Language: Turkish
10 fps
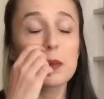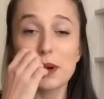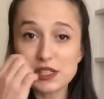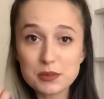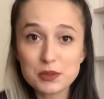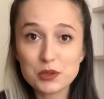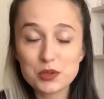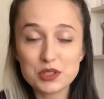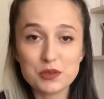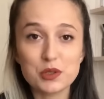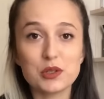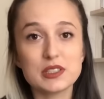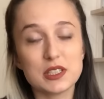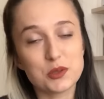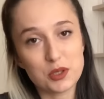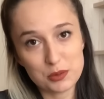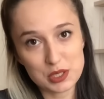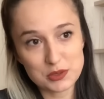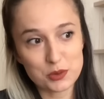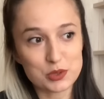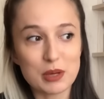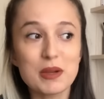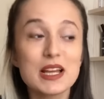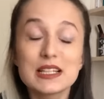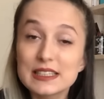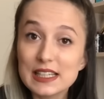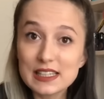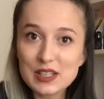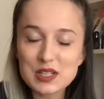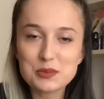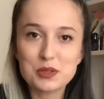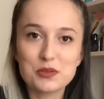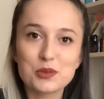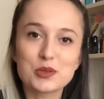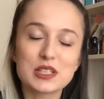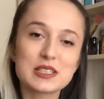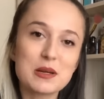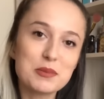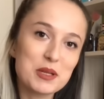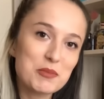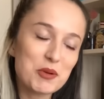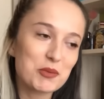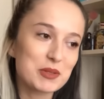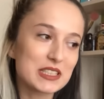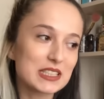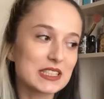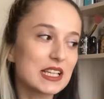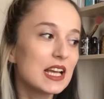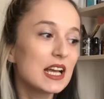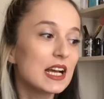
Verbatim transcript: Başlamadan önce videoya size şöyle bir şey soracağım. Size ne tarz bir video çeksem bilemiyorum açıkçası.